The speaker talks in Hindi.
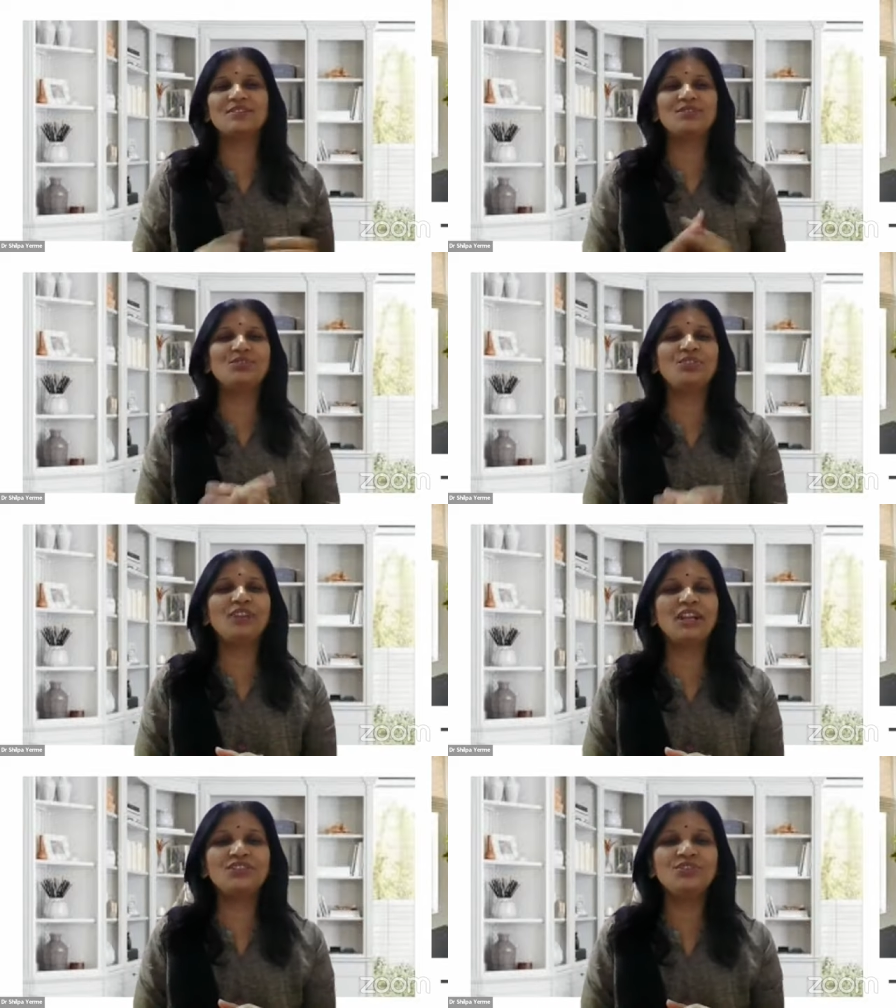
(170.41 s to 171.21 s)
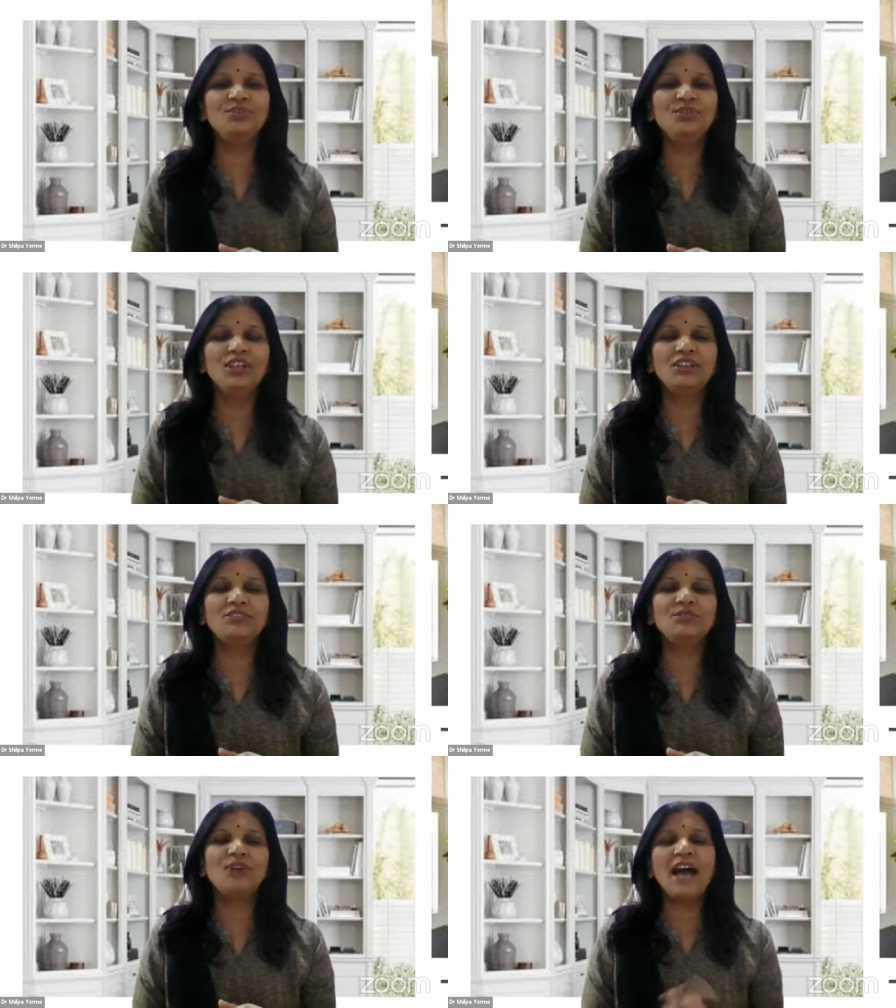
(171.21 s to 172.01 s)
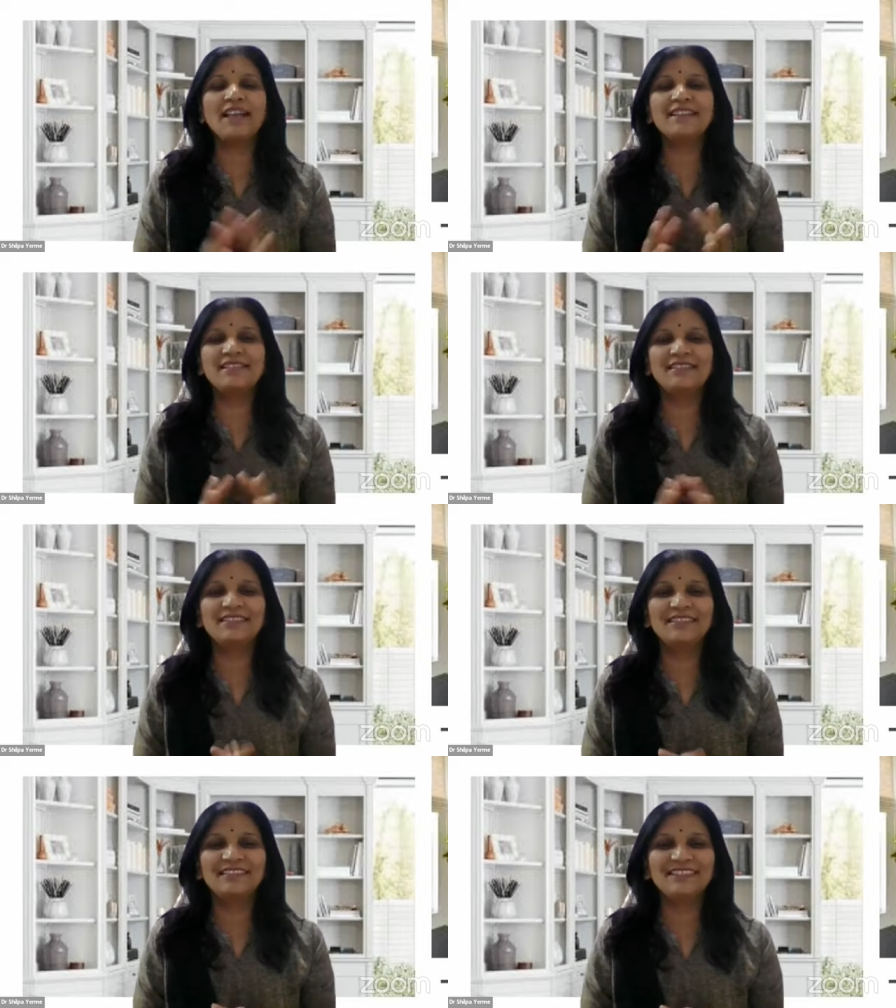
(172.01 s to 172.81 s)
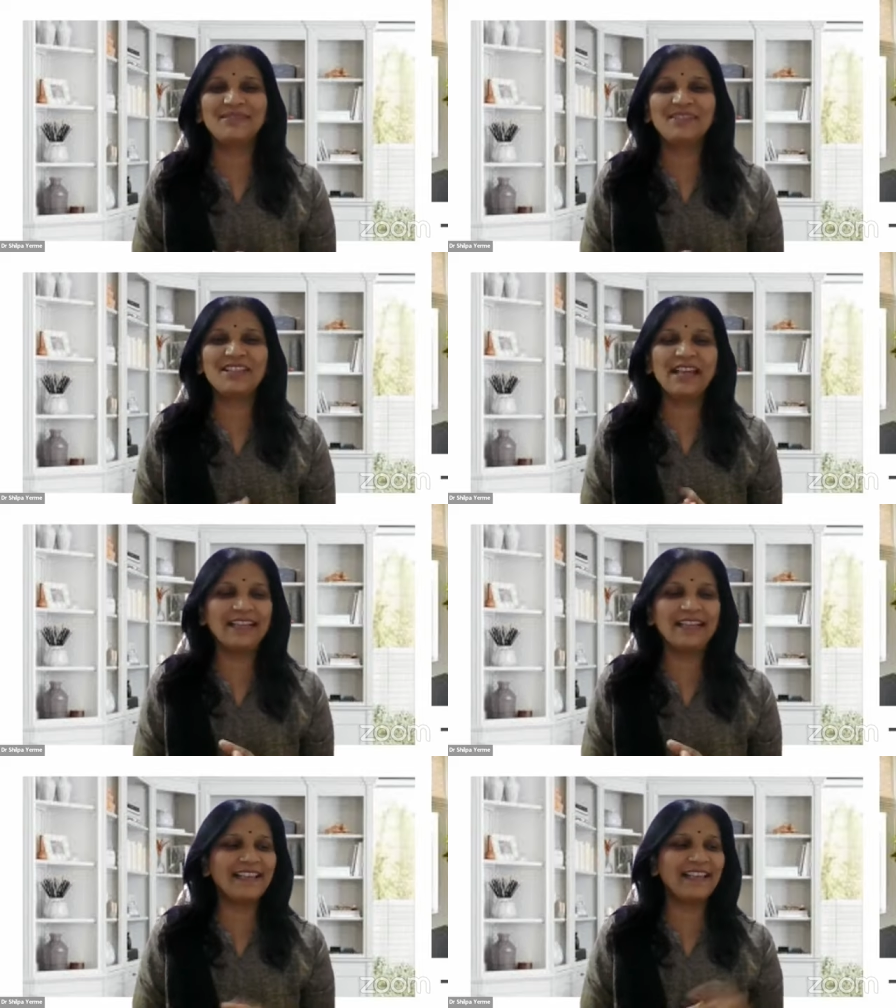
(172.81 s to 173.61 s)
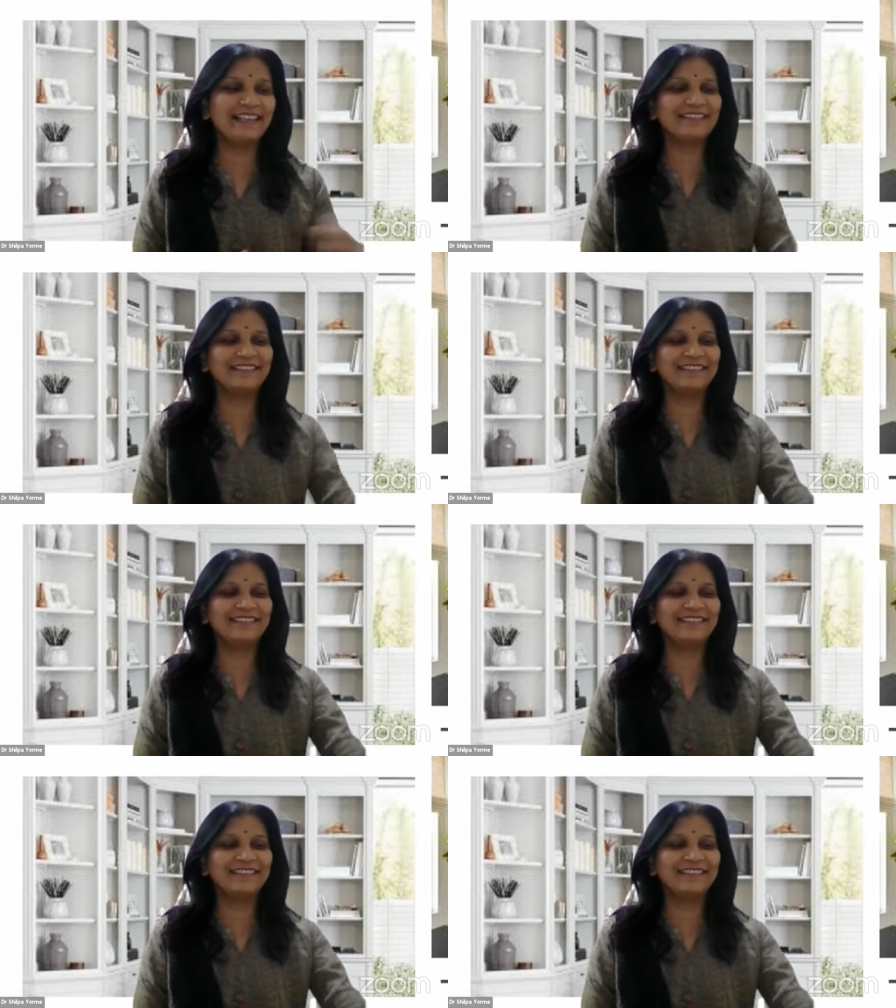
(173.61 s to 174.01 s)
सो डॉक्टर अंजू नमस्कार मैम नमस्कार कैसे हैं